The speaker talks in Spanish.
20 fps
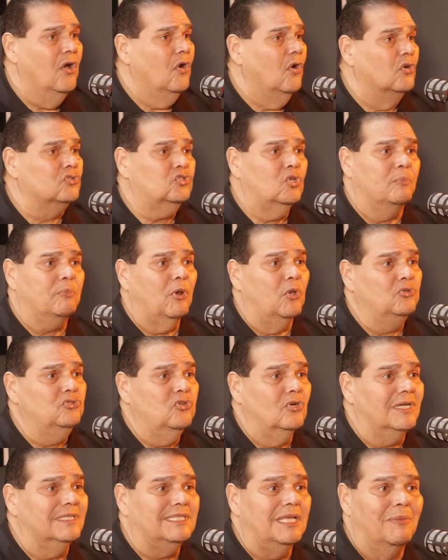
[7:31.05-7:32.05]
otro
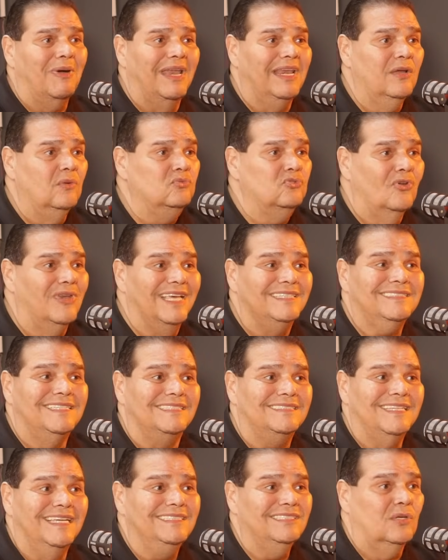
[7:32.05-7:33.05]
producto que te vale un dólar
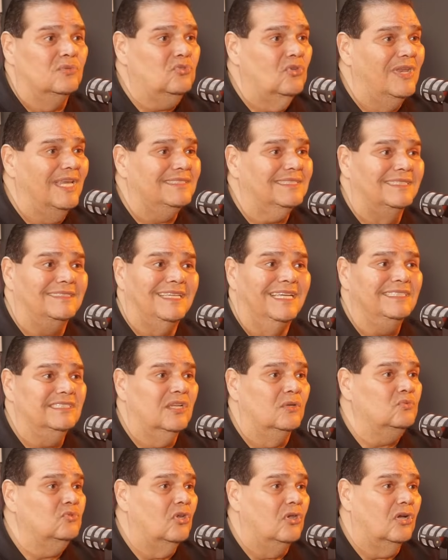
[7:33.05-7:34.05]
60, un dólar
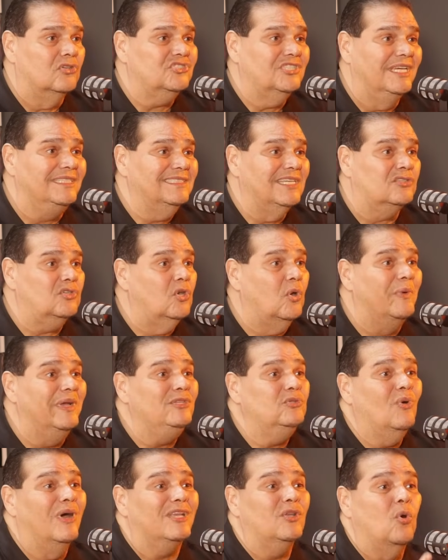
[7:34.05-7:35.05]
70, un dólar 80, te lo
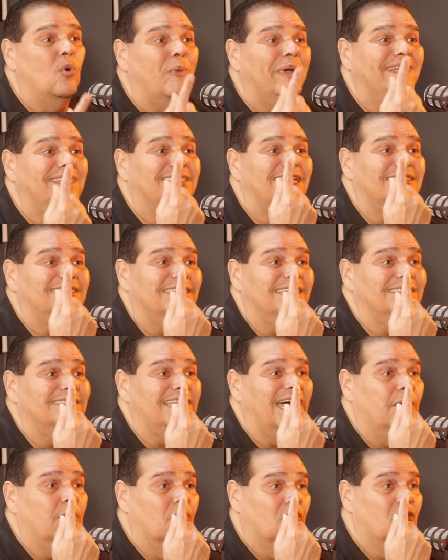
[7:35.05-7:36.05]
vendo a 90
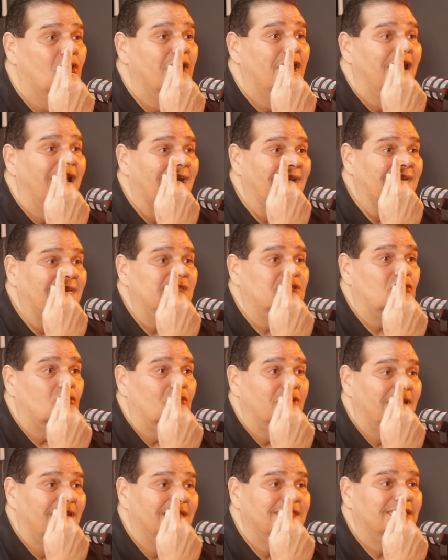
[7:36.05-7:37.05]
centavos el
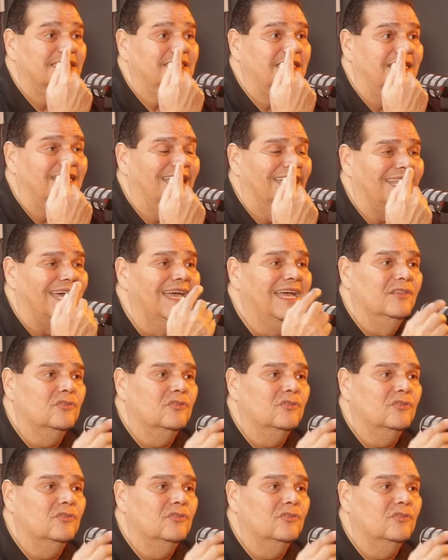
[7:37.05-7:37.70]
litro de leche chiricana.